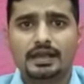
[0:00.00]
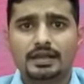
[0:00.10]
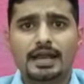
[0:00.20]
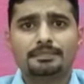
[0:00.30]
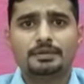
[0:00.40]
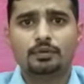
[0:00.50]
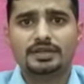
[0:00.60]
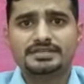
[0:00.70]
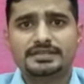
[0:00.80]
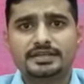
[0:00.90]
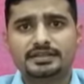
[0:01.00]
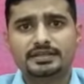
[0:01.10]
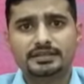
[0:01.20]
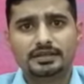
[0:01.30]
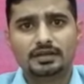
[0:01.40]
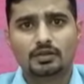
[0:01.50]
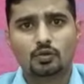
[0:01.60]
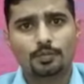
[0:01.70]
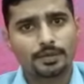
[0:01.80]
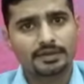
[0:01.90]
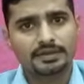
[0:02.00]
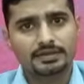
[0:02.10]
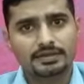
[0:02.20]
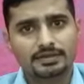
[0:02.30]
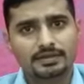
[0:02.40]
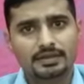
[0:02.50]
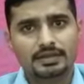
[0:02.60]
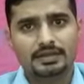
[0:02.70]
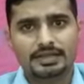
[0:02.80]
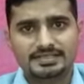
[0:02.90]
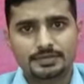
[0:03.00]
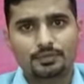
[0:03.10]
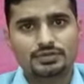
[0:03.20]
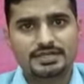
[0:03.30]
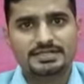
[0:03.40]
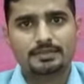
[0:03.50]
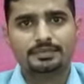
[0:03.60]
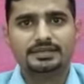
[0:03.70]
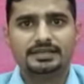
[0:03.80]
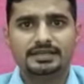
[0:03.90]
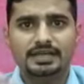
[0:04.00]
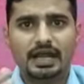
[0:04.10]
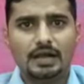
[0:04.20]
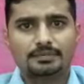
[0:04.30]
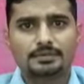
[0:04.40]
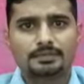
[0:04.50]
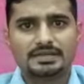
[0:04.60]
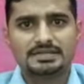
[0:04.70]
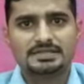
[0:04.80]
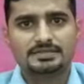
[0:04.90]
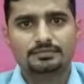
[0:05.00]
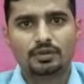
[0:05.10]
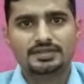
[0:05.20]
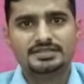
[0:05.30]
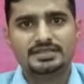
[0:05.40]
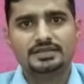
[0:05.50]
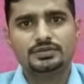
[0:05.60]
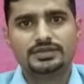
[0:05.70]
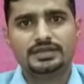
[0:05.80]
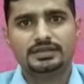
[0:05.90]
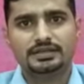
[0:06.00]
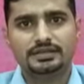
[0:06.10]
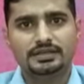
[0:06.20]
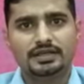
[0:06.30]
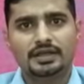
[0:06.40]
अगर आपकी पॉलिसी के अंदर को पेमेंट है लेट सपोज एग्जाम्पल के लिए आपके पास पॉलिसी है उसके अंदर